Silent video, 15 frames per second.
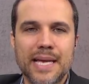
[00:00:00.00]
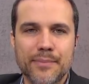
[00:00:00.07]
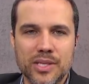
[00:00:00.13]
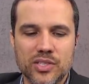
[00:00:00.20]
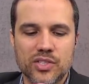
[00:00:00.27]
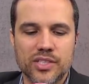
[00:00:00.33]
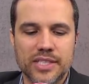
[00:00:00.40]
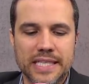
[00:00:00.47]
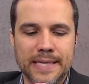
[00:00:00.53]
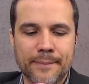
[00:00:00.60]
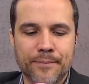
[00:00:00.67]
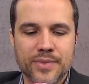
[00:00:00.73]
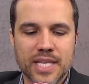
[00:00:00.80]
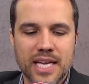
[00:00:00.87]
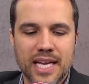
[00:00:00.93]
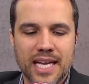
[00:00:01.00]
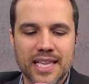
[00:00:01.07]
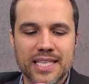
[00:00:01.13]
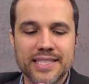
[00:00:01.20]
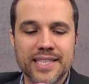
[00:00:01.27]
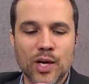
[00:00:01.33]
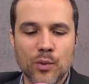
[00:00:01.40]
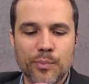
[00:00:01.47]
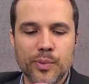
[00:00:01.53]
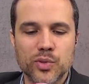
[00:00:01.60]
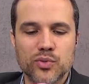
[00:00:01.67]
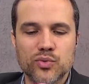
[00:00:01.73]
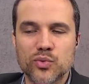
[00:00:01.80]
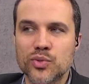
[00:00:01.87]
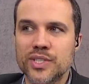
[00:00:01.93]
é mentira. Ela não
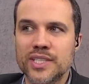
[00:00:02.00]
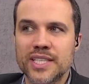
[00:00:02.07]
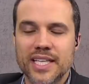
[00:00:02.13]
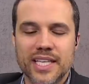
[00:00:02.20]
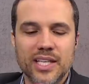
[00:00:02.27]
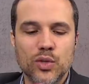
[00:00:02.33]
possui